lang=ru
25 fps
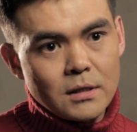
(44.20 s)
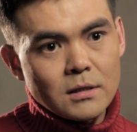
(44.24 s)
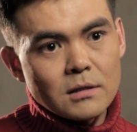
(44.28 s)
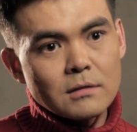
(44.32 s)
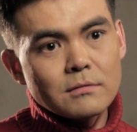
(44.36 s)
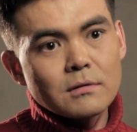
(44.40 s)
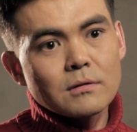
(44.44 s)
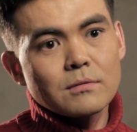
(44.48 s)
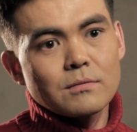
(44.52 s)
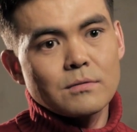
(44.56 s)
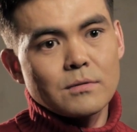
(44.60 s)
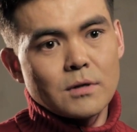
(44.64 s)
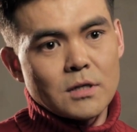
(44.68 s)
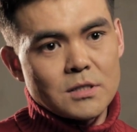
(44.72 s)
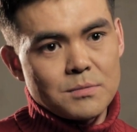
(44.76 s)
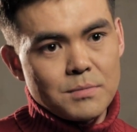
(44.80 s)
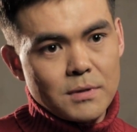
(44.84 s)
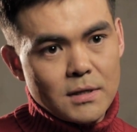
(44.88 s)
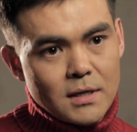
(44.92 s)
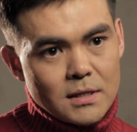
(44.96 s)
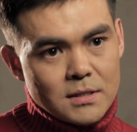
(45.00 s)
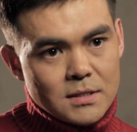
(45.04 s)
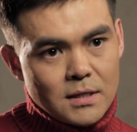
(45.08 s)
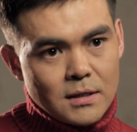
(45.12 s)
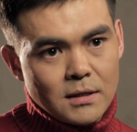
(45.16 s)
этого
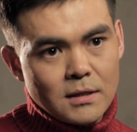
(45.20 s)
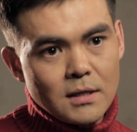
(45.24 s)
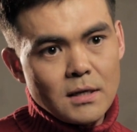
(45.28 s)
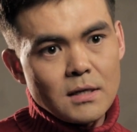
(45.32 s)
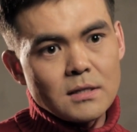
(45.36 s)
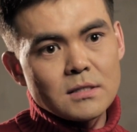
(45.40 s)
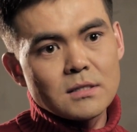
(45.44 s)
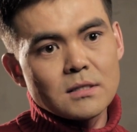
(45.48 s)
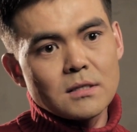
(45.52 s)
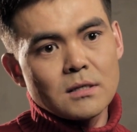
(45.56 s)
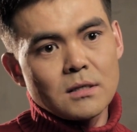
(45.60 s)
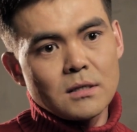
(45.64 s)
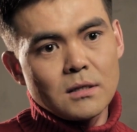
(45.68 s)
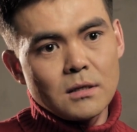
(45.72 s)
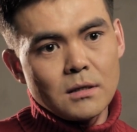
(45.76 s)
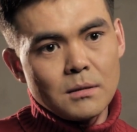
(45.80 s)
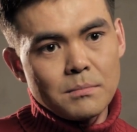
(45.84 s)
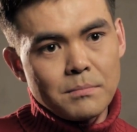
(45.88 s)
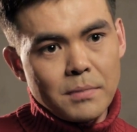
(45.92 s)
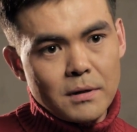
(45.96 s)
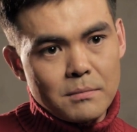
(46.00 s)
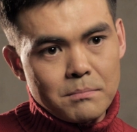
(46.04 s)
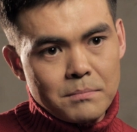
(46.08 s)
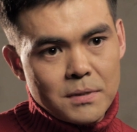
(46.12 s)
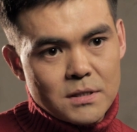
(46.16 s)
разбирается кейс и
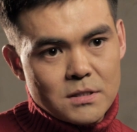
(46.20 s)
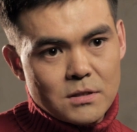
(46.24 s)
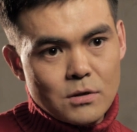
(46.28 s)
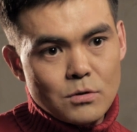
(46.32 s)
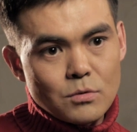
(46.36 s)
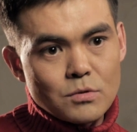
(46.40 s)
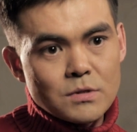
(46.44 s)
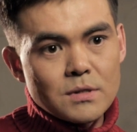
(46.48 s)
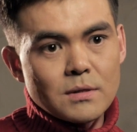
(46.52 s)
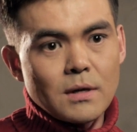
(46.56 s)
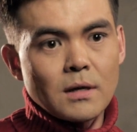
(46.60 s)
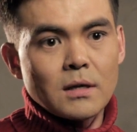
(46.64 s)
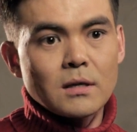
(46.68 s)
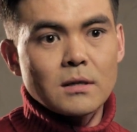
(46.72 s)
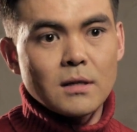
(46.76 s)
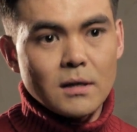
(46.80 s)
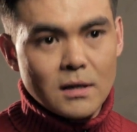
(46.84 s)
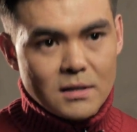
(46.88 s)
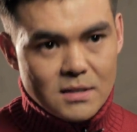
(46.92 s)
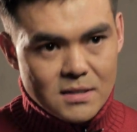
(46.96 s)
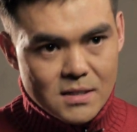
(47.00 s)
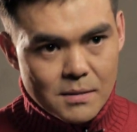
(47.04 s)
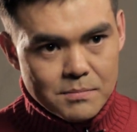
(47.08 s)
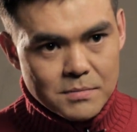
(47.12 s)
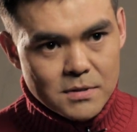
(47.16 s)
познаются какие-то
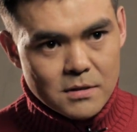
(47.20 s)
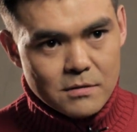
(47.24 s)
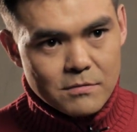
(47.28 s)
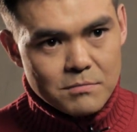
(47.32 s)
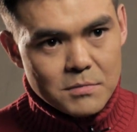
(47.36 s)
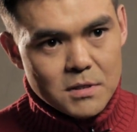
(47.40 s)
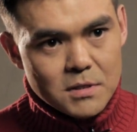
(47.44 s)
концепции в